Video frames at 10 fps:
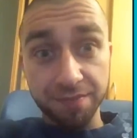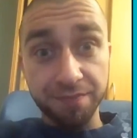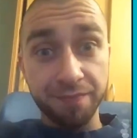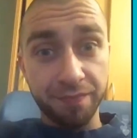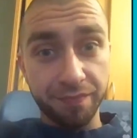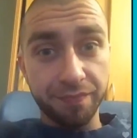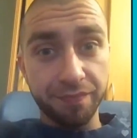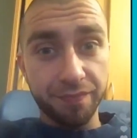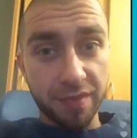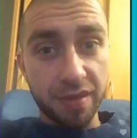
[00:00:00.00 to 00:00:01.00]

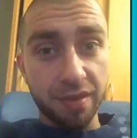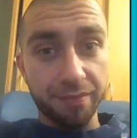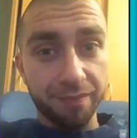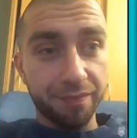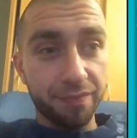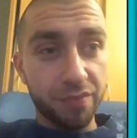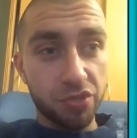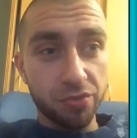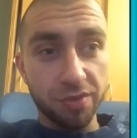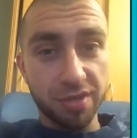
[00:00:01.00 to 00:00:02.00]
М-м, да,
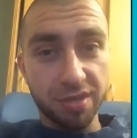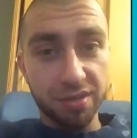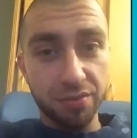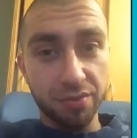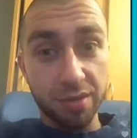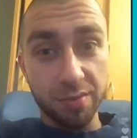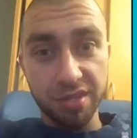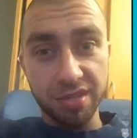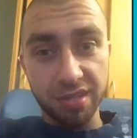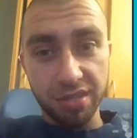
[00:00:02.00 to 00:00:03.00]
чувак, ну как бы
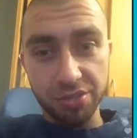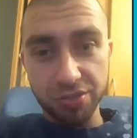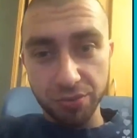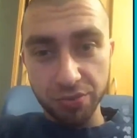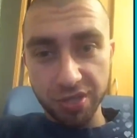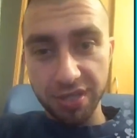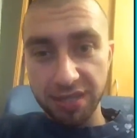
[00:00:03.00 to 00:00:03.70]
это не лечится уже.